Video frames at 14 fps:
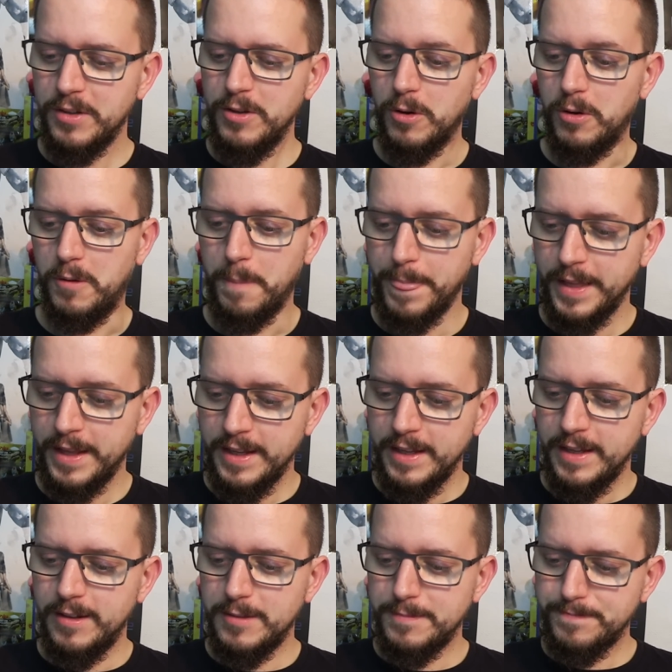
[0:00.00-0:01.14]
ja,
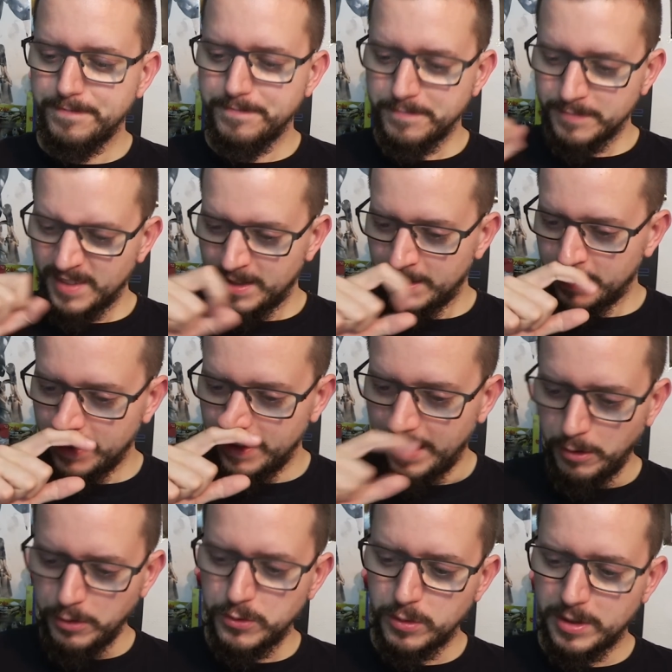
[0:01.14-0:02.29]
ähm,
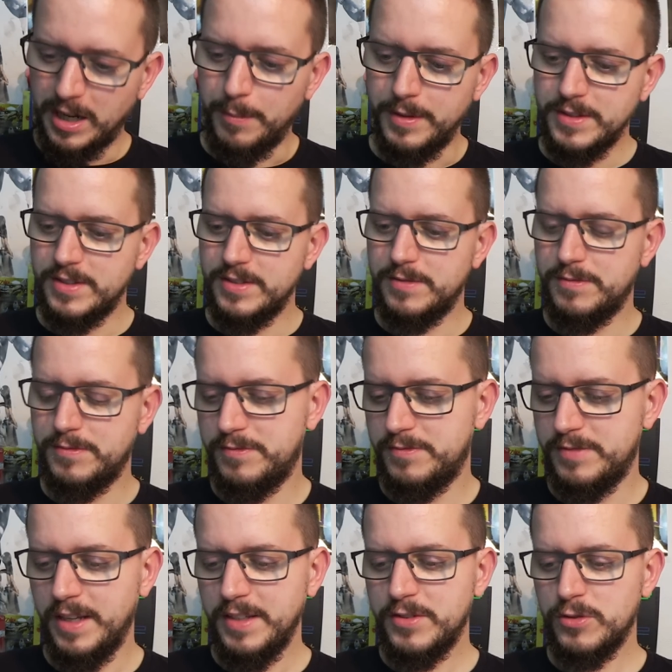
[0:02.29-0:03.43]
genauso kann man es
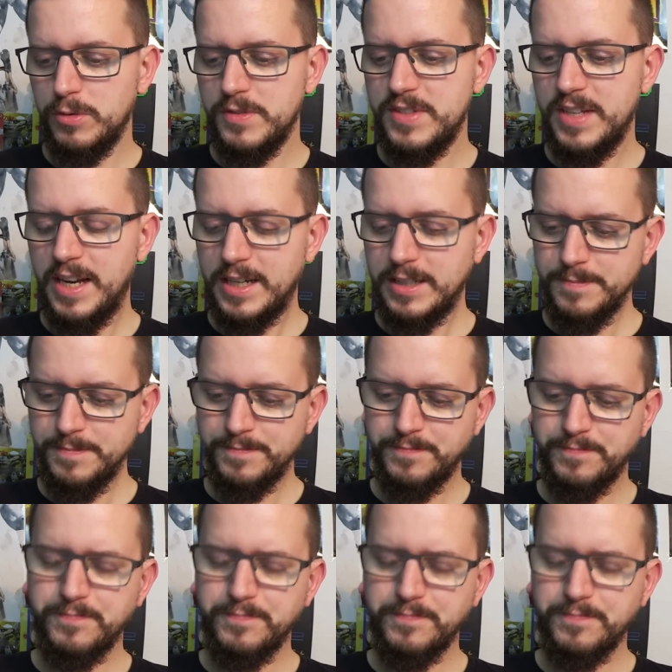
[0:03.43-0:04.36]
fast schon sagen.